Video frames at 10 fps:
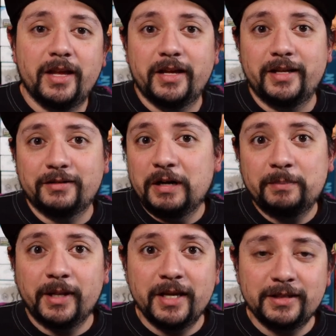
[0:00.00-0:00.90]
en Great
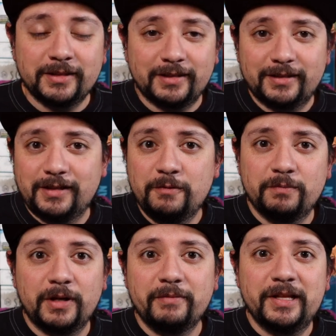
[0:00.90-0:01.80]
Plains
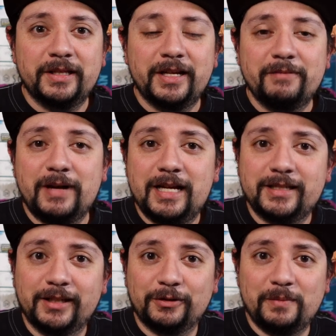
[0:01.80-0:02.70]
simplemente vas
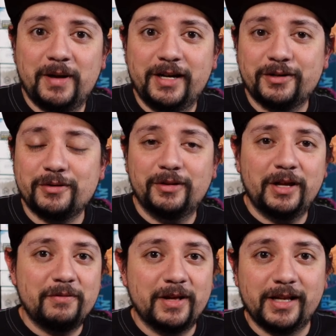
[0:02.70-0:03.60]
a tomar el rol
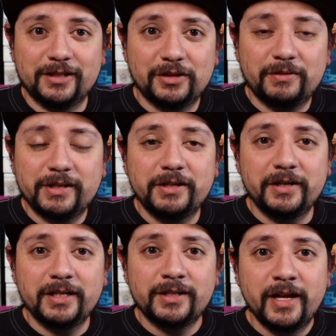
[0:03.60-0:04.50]
de una de las dos
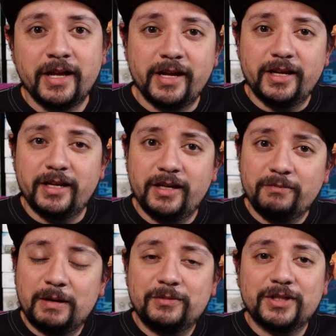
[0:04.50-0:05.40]
facciones y
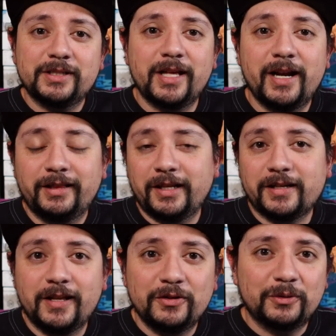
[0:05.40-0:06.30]
vamos a estar
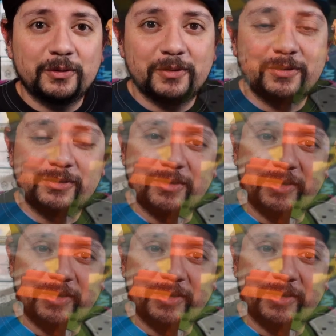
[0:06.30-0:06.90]
alternando turnos